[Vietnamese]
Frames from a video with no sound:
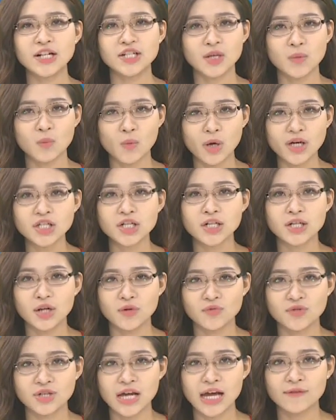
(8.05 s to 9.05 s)
trong quá trình
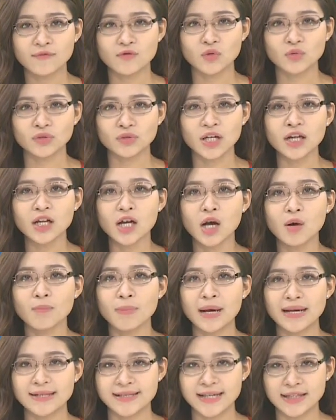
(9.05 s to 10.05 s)
điều tra vụ tấn công
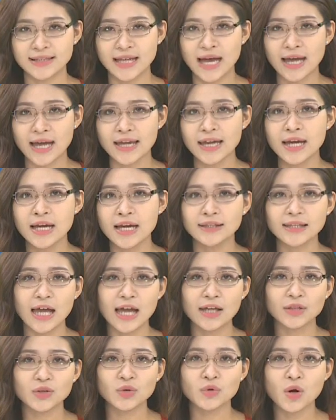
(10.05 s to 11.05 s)
bằng xe tải
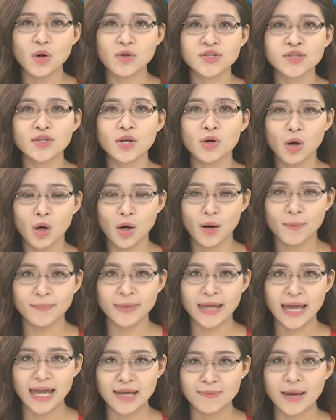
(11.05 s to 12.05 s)
tại thủ đô
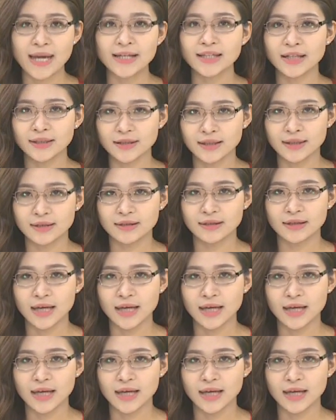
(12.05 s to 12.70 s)
Stockholm ngày 7 tháng 4.